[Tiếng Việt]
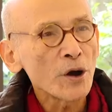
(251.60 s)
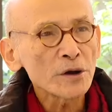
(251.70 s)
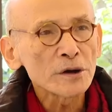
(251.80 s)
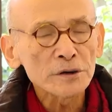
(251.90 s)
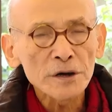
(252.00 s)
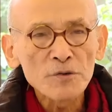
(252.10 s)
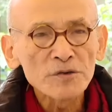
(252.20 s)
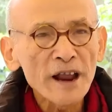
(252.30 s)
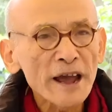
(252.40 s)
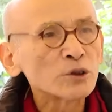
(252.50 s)
Nó không
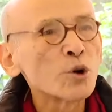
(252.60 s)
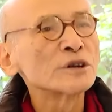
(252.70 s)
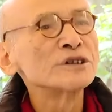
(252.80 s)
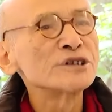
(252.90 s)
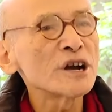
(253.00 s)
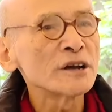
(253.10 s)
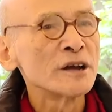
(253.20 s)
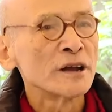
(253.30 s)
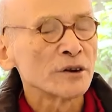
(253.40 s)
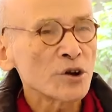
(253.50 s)
không lệ thuộc như trước,
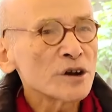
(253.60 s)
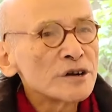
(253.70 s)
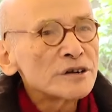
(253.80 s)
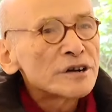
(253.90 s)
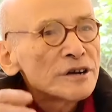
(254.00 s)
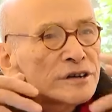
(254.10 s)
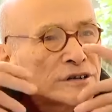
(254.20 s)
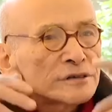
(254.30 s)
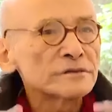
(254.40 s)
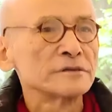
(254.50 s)
nó khư
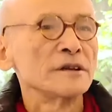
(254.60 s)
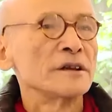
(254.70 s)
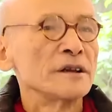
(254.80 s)
khư